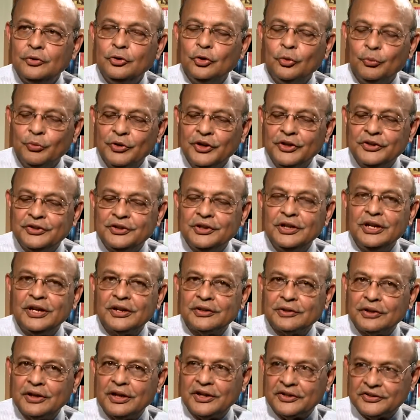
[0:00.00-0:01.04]
जो मिनिस्ट्री
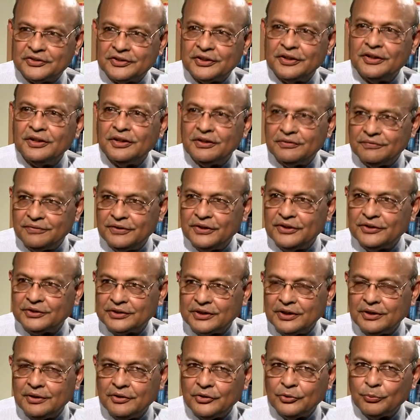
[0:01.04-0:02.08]
एक्ट के एक्सटर्नल अफेयर्स
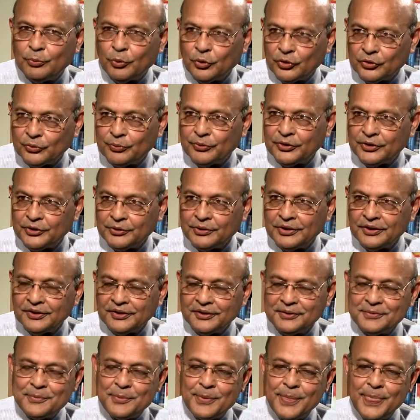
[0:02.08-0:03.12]
के स्पोक्स पर्सन
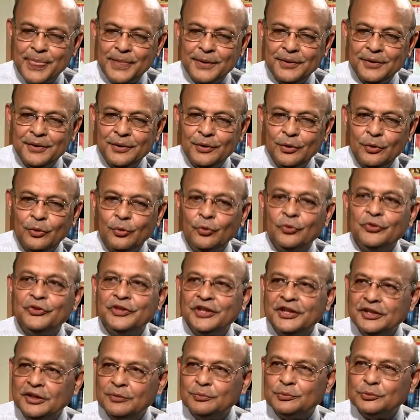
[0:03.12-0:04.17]
हैं
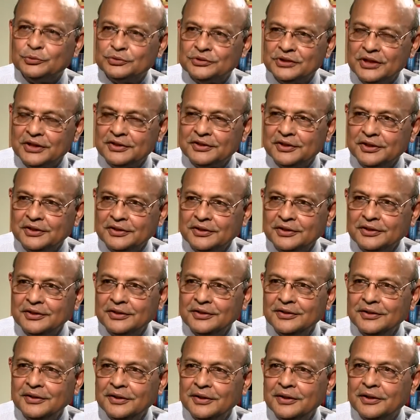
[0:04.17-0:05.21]
उनसे ये पूछना चाहिए
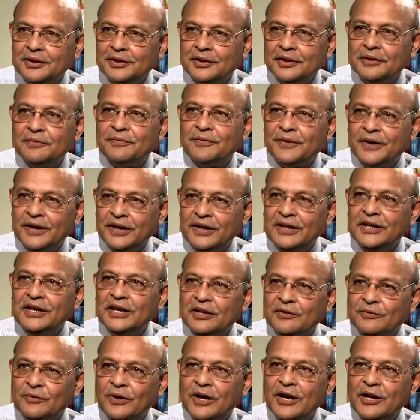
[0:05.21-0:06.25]
कि फ्रेंडली
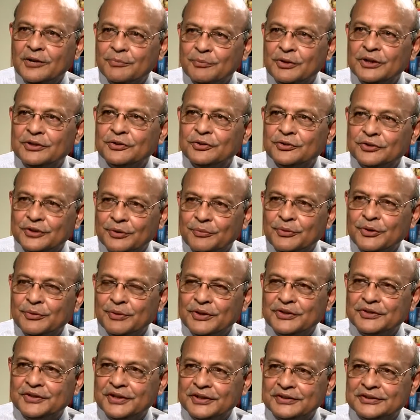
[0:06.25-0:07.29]
एनवायरनमेंट तो तभी
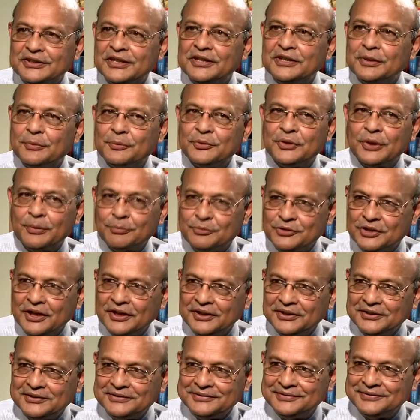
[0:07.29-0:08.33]
बन सकता है जब सब
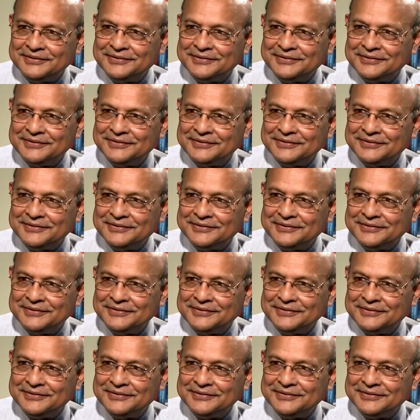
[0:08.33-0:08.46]
चाहें